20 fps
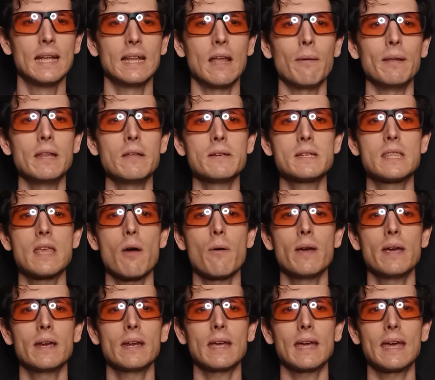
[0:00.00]
también debes
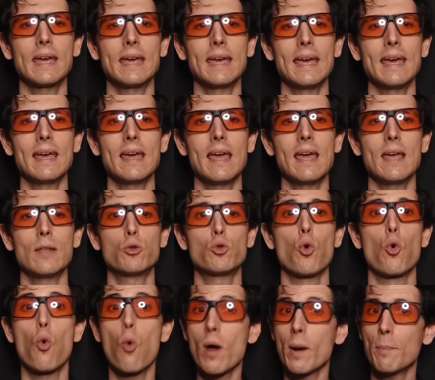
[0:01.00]
saber que
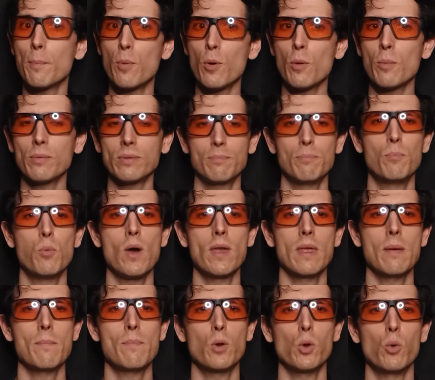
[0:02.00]
tu cuerpo
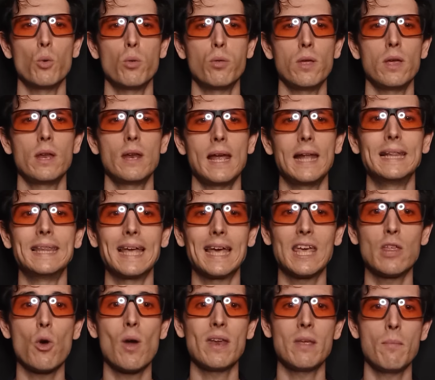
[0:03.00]
puede producir, el
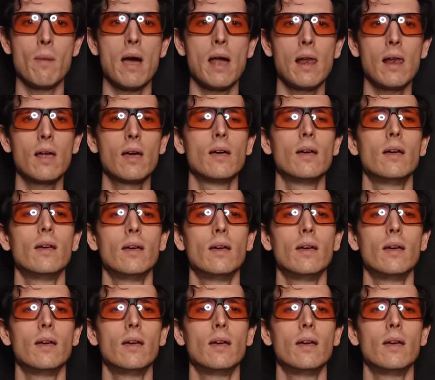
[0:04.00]
tejido animal